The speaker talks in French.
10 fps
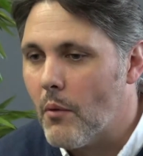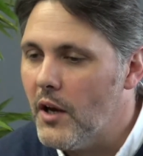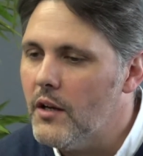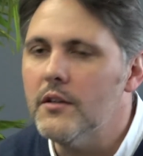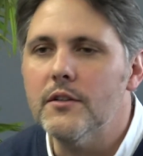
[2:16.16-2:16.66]

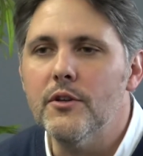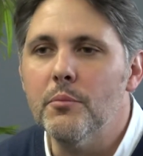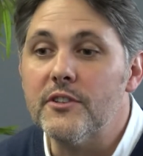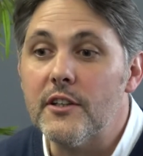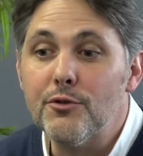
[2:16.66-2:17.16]
Bah,
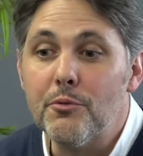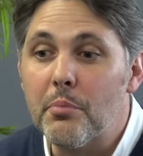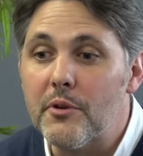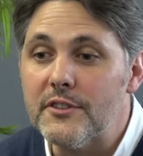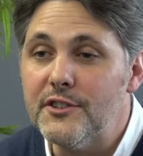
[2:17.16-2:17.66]
l'alimentation de
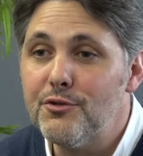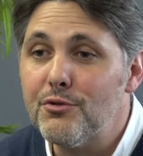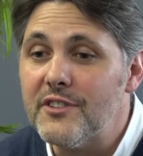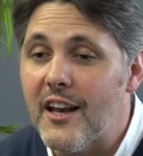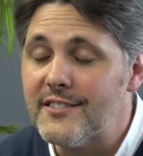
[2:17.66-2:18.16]
précision,
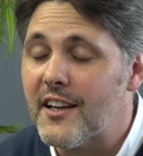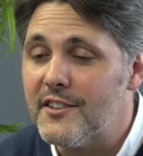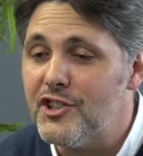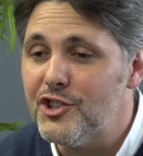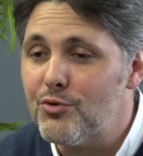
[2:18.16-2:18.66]
c'est la
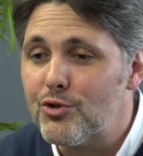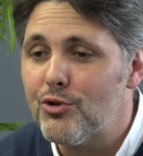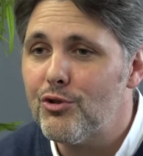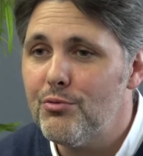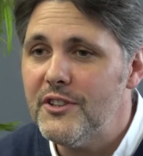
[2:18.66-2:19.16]
stratégie
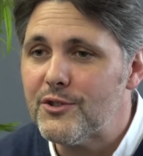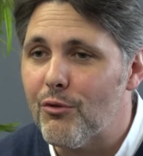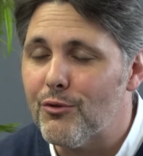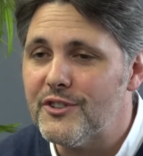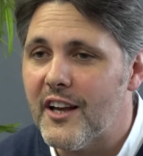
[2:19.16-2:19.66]
d'aujourd'hui. Ce qu'on
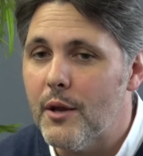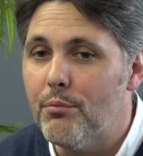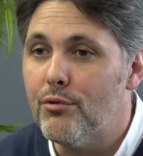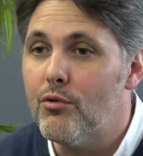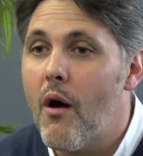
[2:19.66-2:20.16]
veut, c'est aller
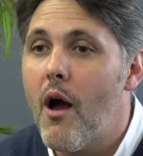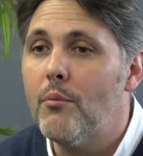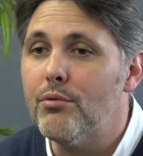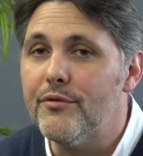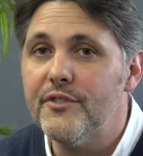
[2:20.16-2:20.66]
plus loin,
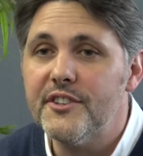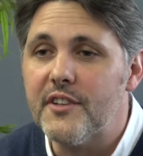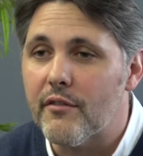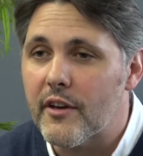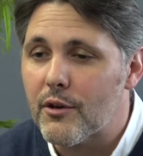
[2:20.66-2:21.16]
plus vite,
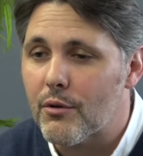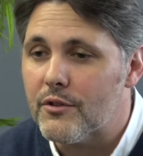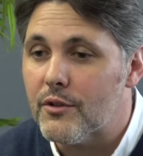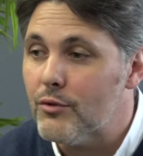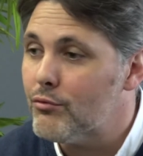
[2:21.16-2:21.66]
avec euh,
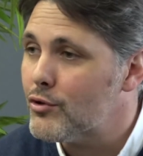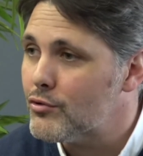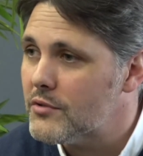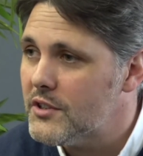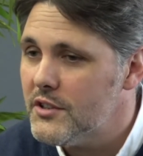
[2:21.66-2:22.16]
des nouveaux
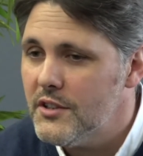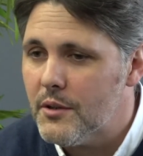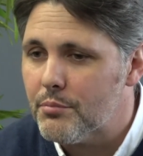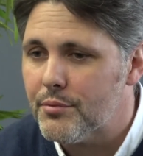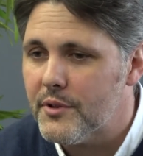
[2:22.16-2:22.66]
outils,
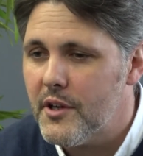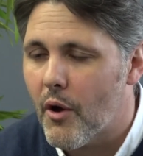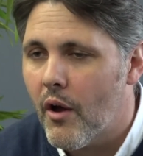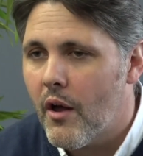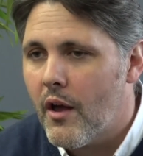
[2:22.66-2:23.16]
et puis
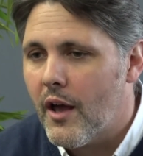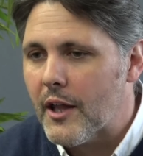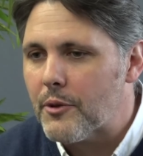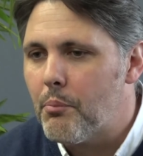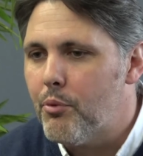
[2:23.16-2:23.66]
euh,
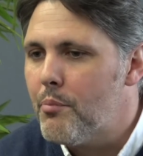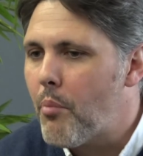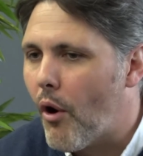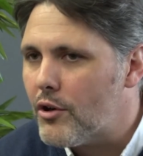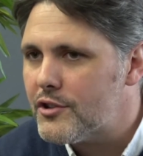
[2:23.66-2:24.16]
être plus
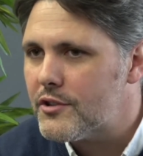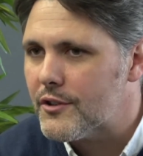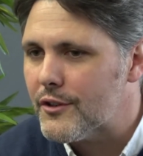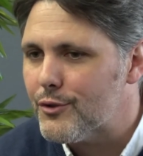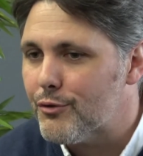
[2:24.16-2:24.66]
proche
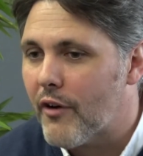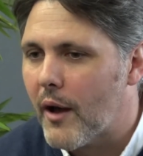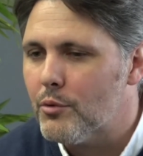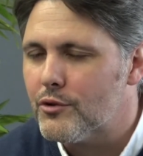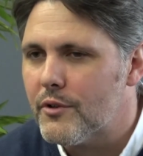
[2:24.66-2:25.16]
du
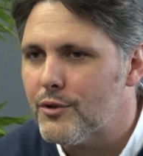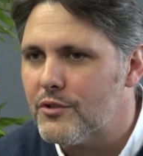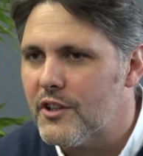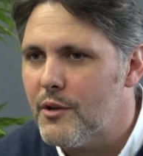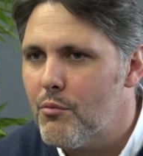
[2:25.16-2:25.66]
vrai besoin de
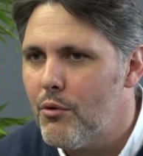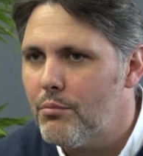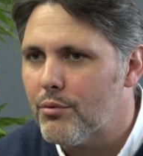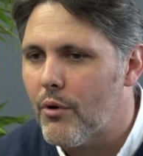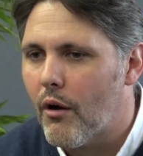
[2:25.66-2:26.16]
nos animaux
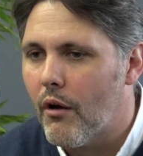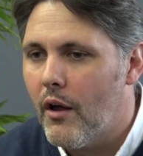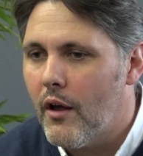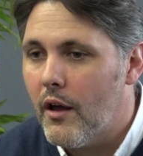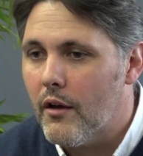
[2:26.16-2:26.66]
pour
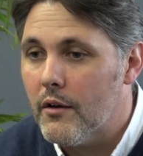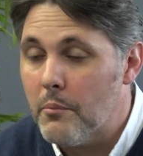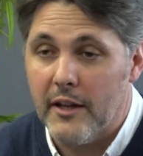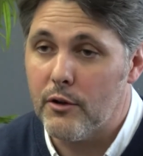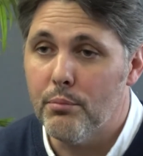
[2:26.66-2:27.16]

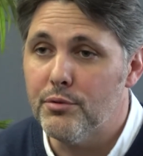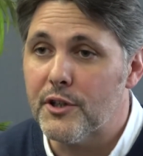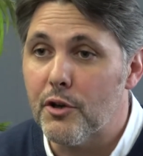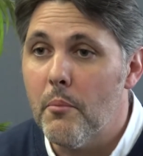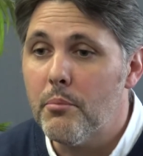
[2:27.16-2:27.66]
bah, être le plus
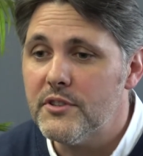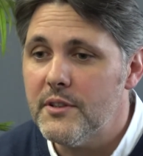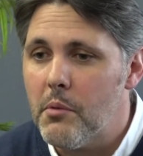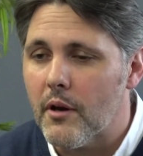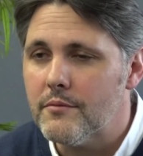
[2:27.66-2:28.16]
économe
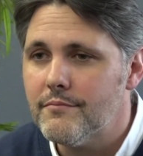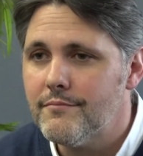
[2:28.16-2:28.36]
possible.